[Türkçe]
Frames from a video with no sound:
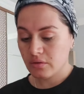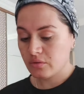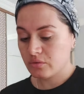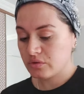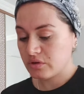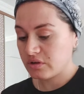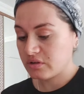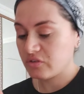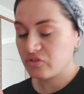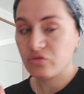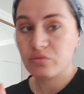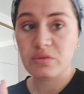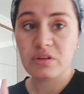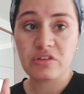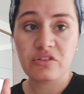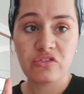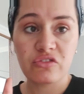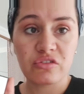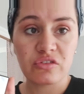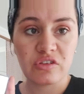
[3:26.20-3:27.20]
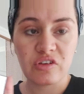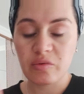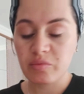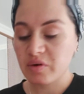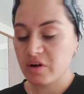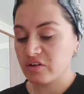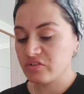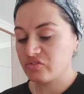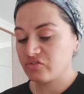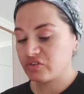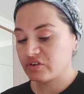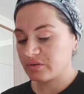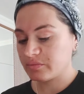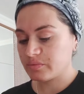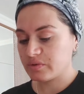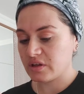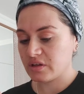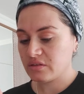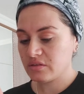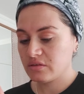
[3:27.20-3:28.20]
Onlardan şimdi atıştırdım. Kaş
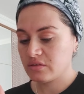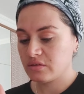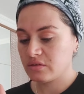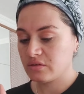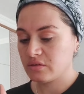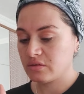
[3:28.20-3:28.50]
farımdan